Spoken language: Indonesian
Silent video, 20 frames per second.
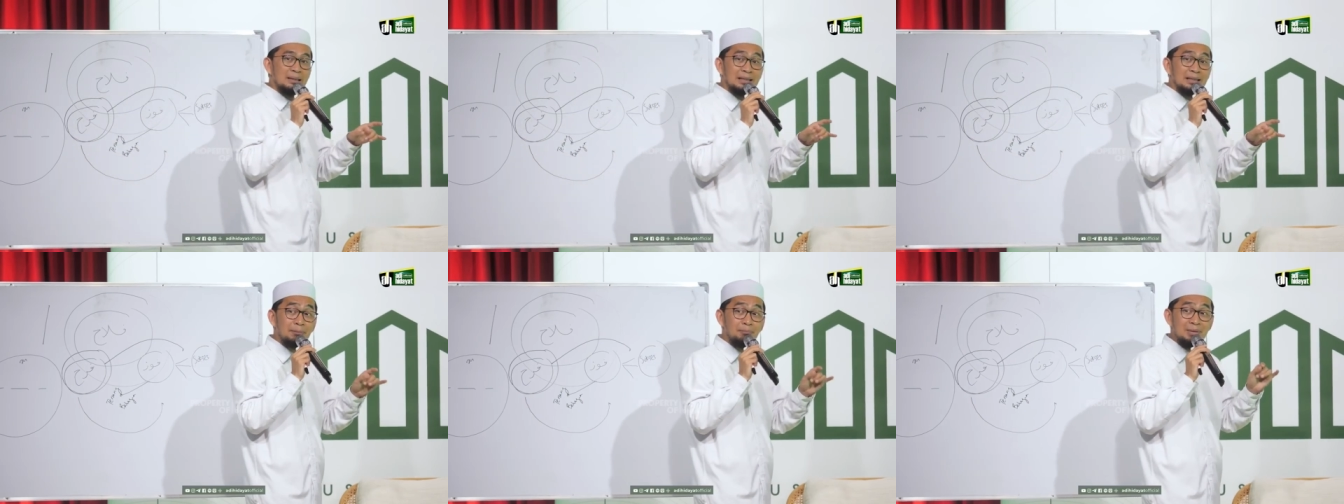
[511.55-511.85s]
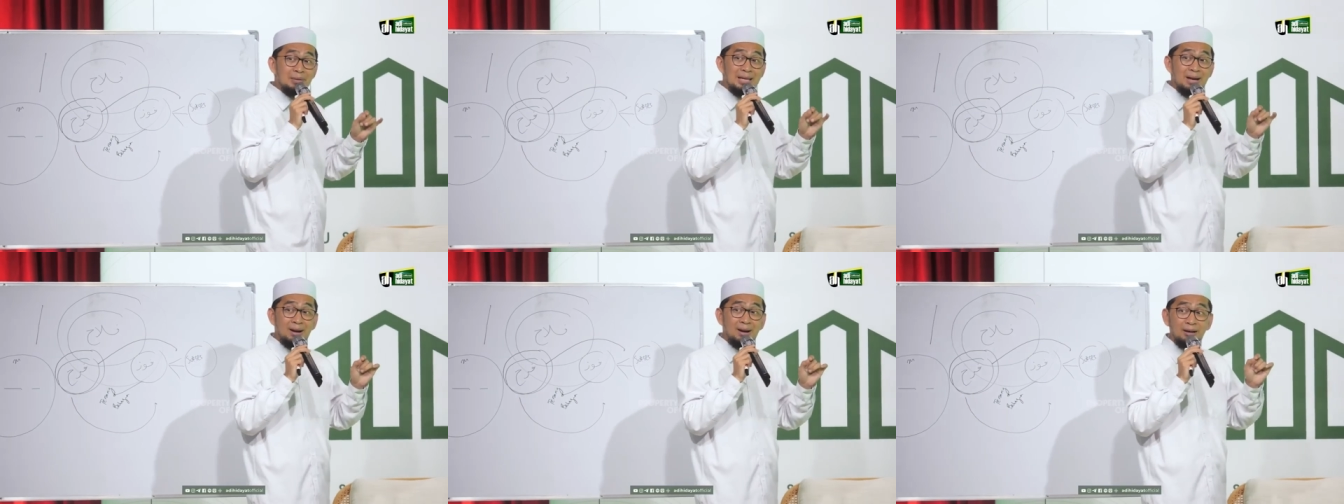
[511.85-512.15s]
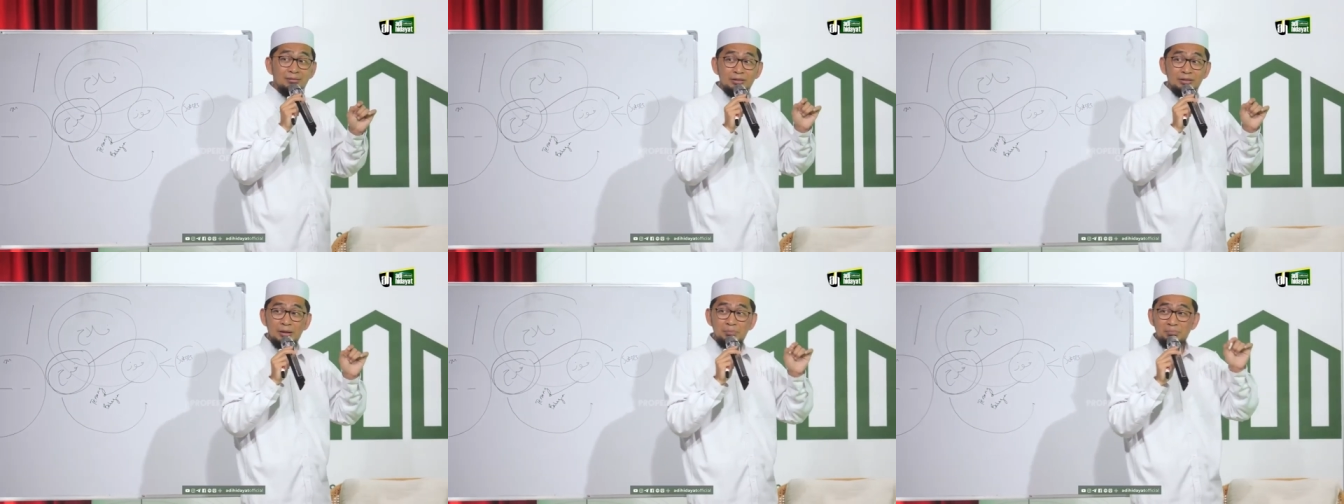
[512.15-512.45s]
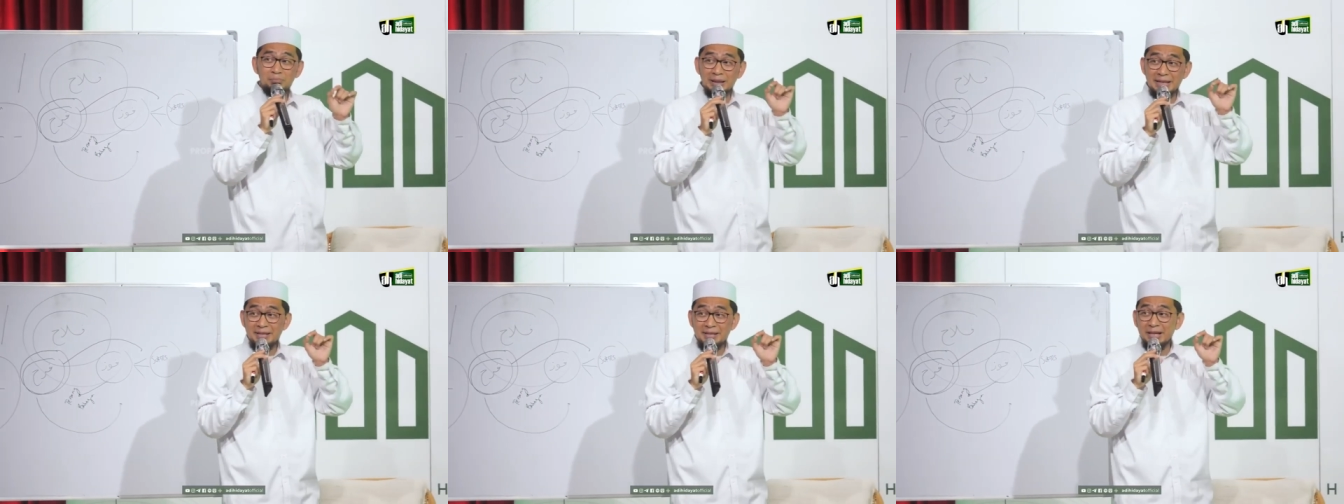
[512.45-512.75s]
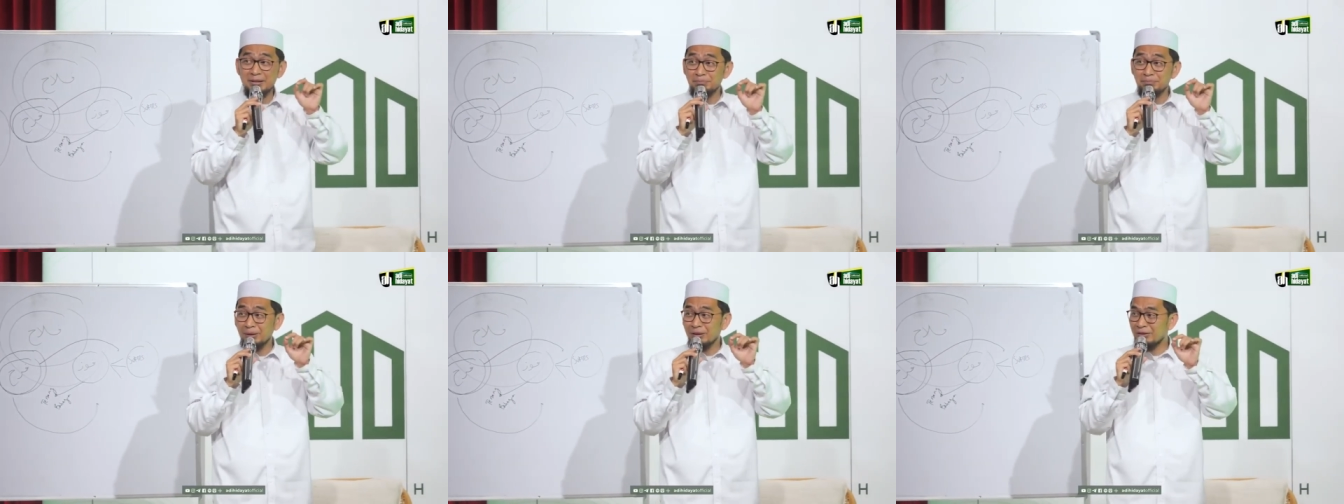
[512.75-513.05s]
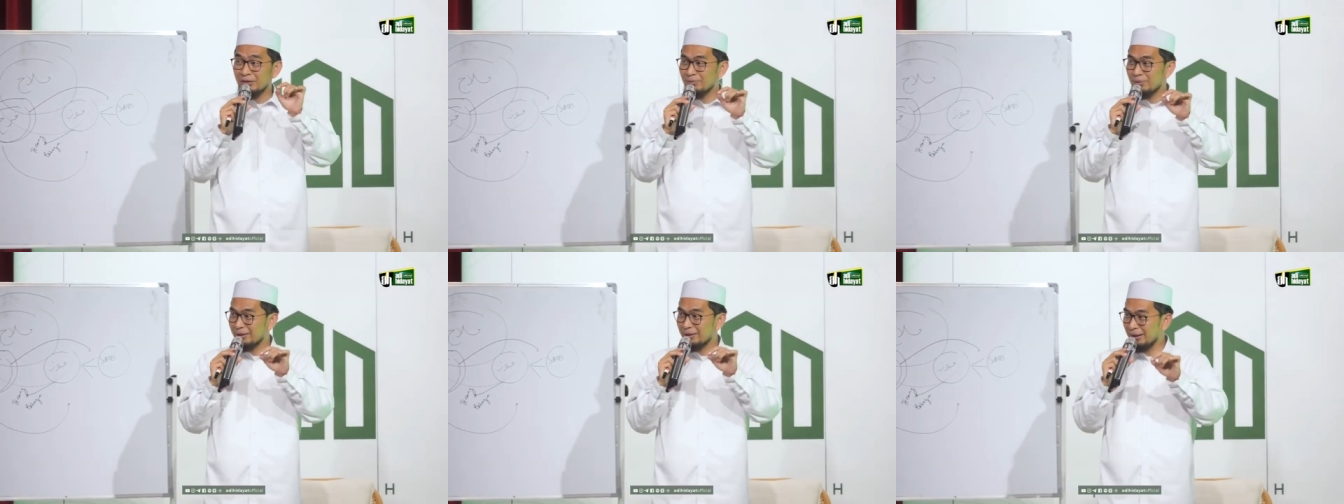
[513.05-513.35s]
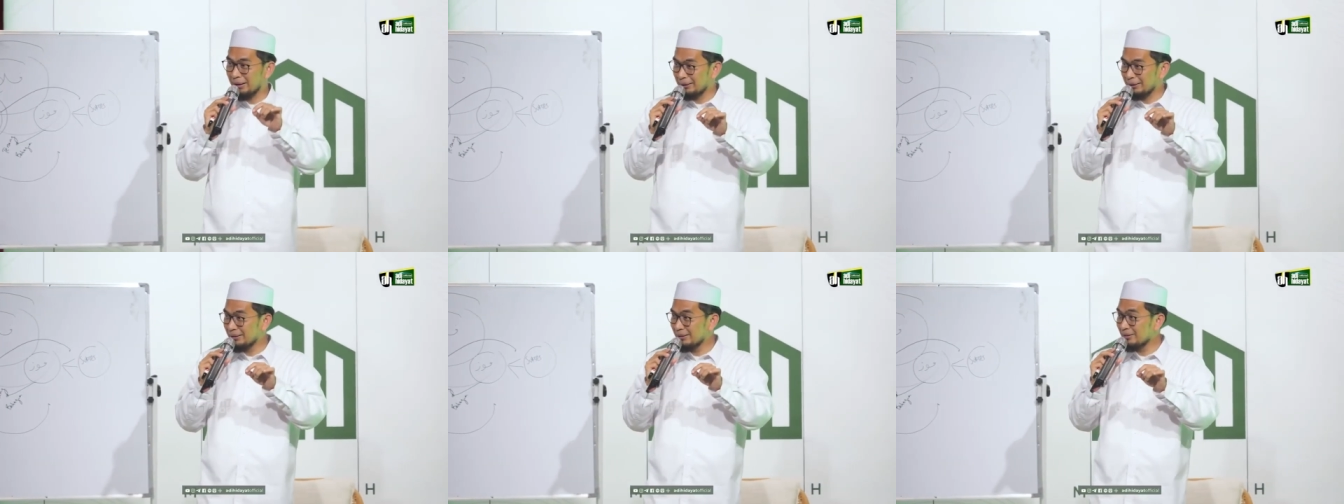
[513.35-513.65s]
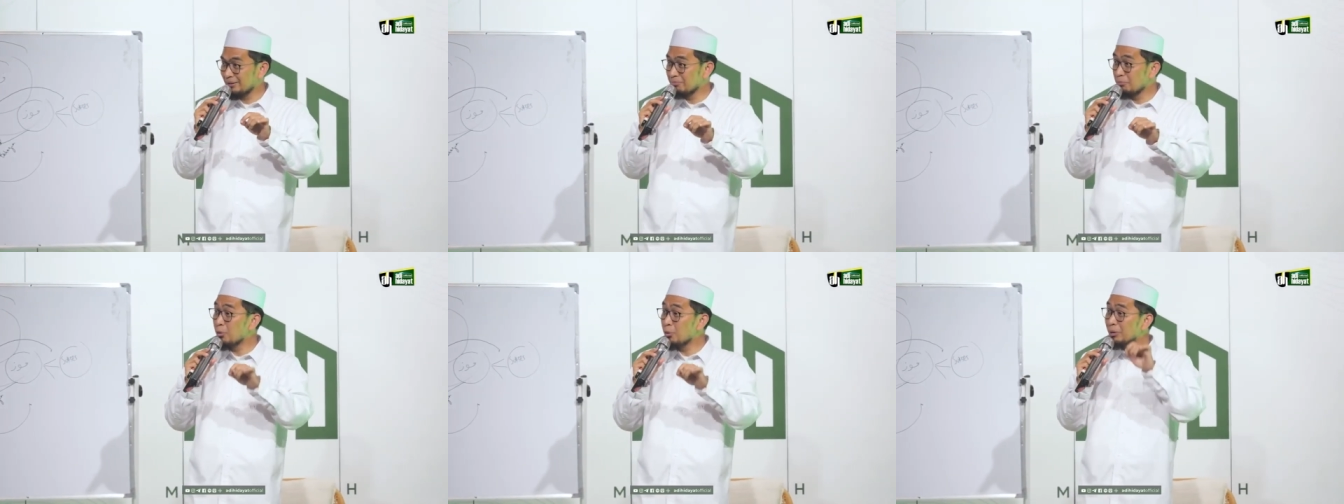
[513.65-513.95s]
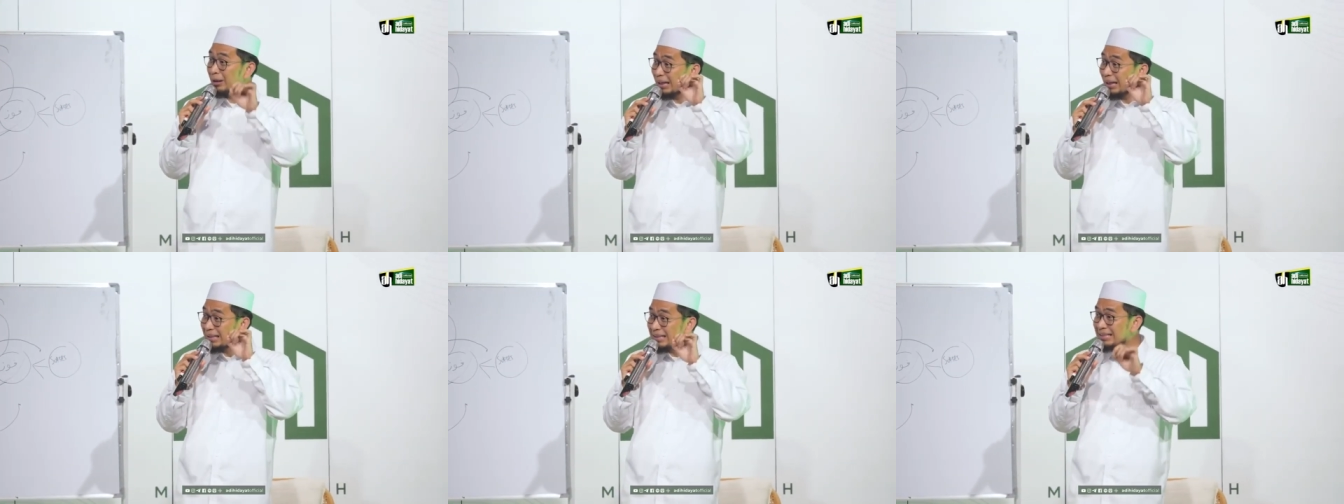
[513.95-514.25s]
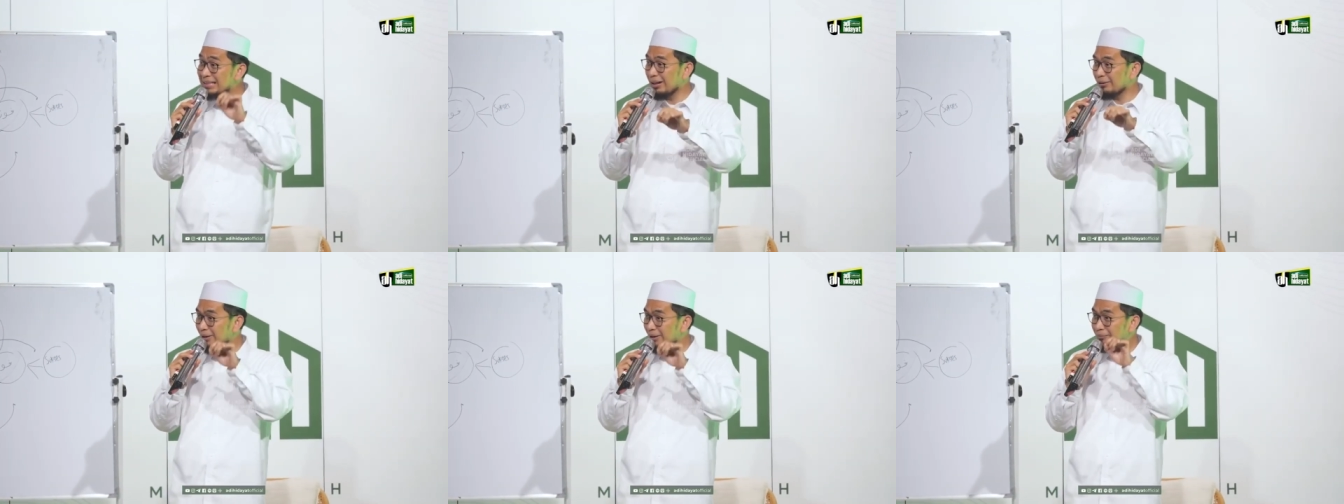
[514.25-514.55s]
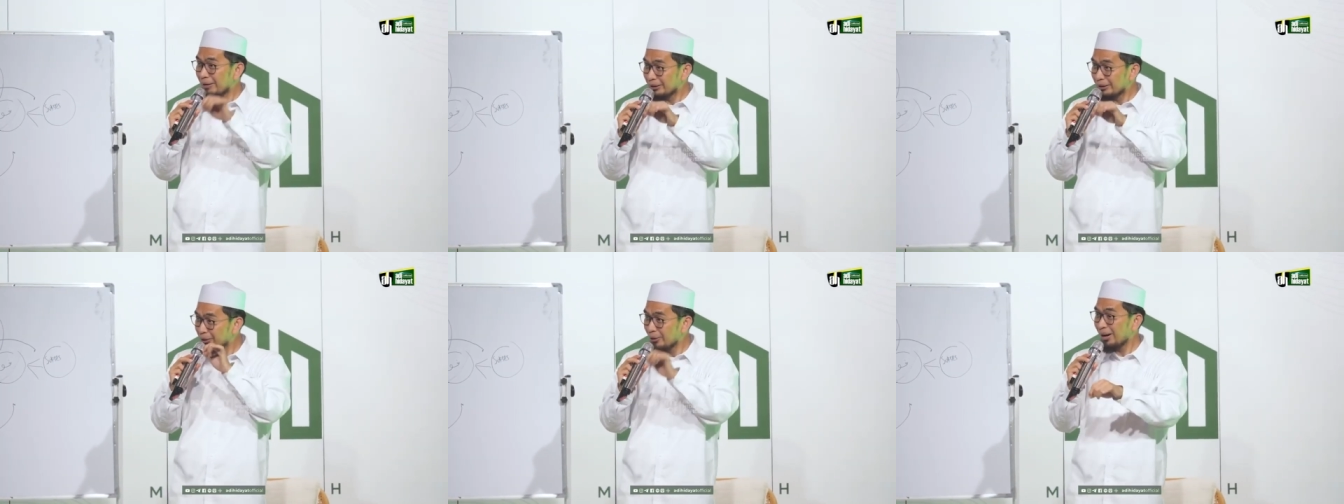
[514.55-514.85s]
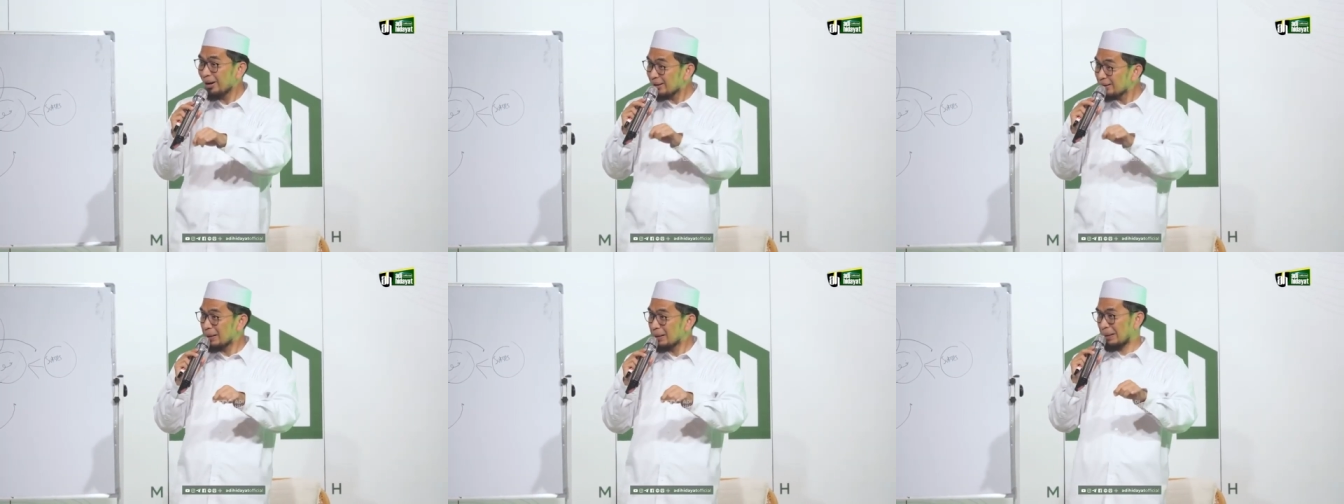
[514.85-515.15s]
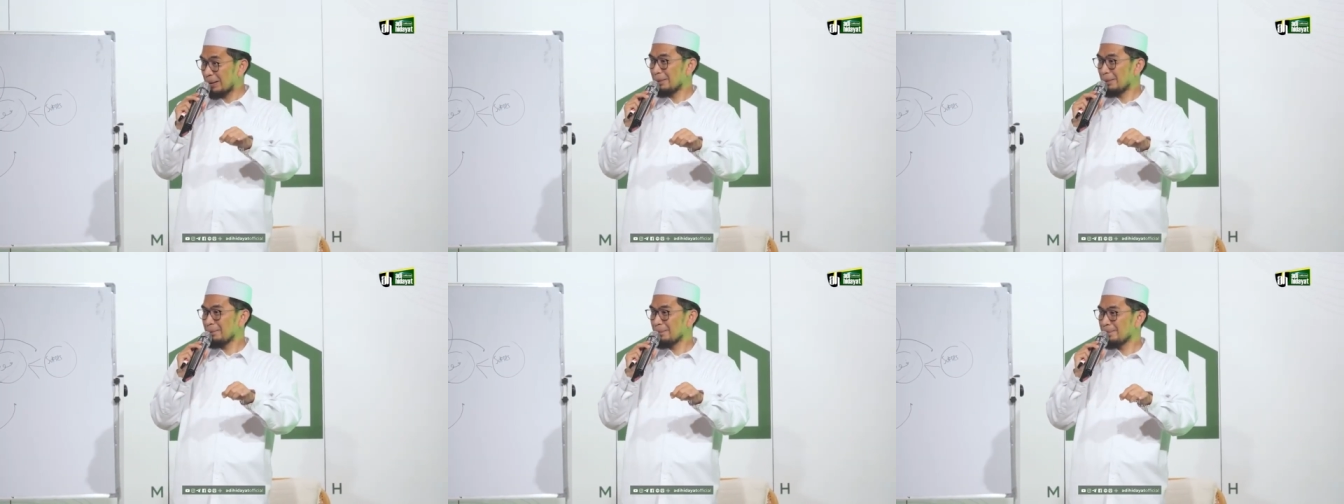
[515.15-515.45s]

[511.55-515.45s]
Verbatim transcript: Tapi yang Allah berikan pertama kali bukan jawaban doanya.